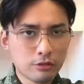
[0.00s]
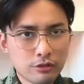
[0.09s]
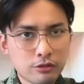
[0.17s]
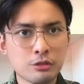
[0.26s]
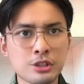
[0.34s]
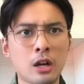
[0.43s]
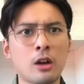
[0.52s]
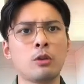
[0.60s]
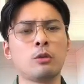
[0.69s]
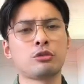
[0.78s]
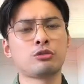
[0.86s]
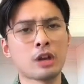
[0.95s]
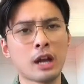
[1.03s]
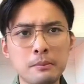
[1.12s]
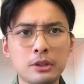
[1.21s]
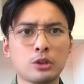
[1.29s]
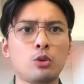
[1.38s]
纵向，我
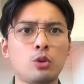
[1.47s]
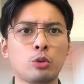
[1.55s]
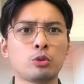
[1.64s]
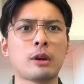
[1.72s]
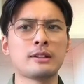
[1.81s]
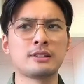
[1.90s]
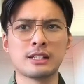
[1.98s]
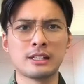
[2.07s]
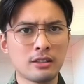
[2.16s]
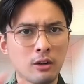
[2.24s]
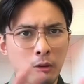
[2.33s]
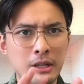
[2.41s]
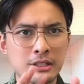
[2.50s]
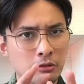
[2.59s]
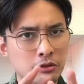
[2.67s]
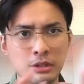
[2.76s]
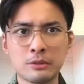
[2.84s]
全部都垄断，整个环节
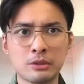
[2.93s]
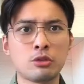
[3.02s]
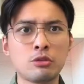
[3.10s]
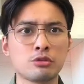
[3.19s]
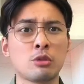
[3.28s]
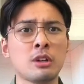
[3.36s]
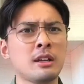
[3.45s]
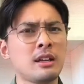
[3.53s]
我全部都控制住。